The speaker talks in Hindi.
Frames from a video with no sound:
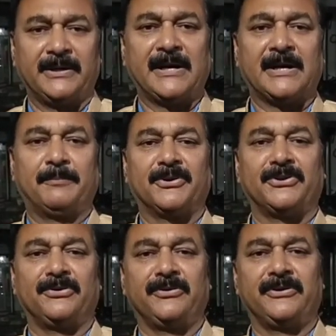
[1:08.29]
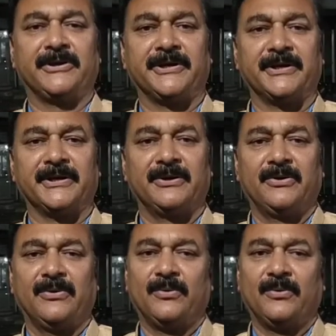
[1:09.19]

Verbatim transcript: यहाँ का प्रतिनिधित्व किए हैं हम्म।